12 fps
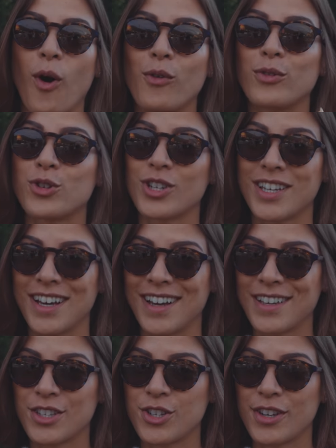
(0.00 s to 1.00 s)
ovo
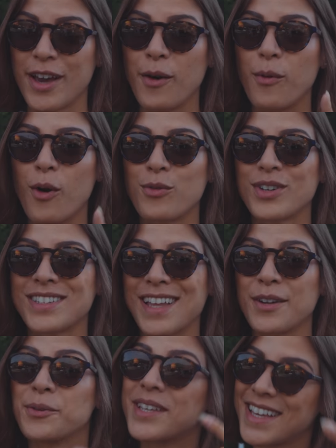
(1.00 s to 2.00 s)
gigante é o ovo que
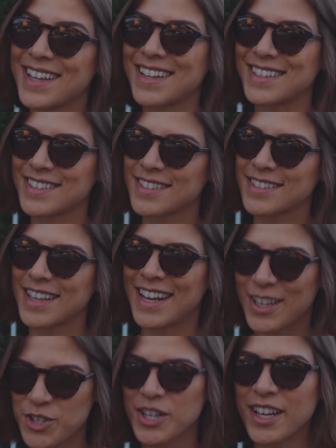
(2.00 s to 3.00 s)
tá no Guinness.
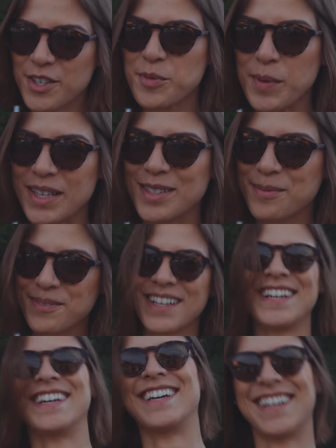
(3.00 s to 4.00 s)
Ele é gigante mesmo. É,
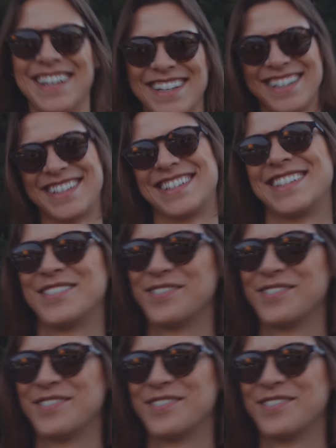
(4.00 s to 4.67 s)
então bora lá conhecer.